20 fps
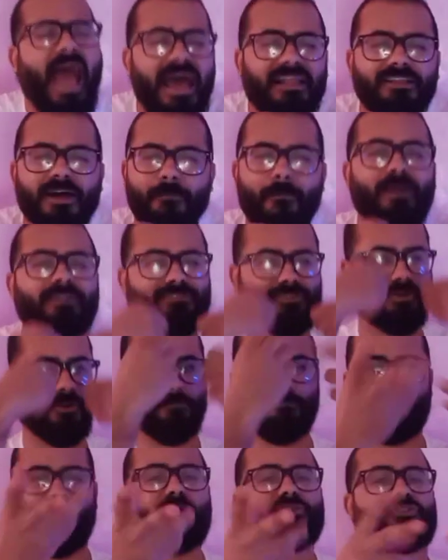انا ما
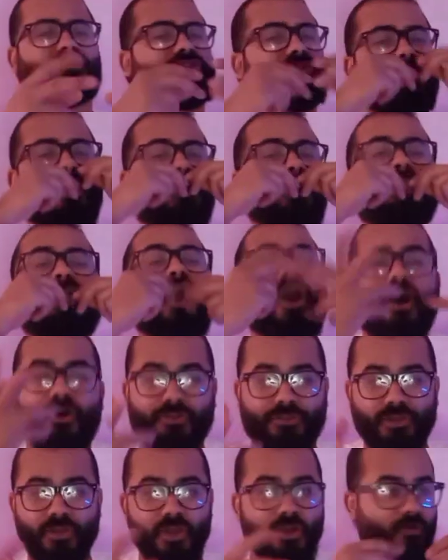اتربيتش
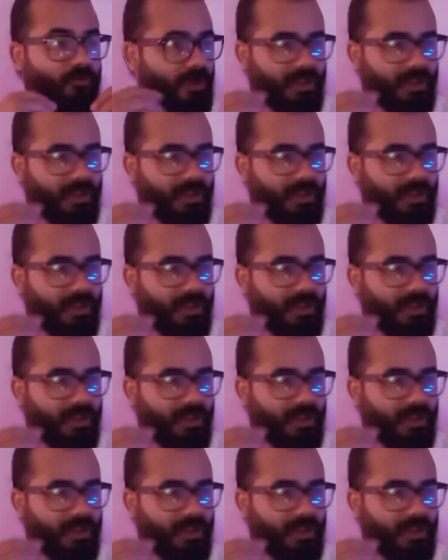والله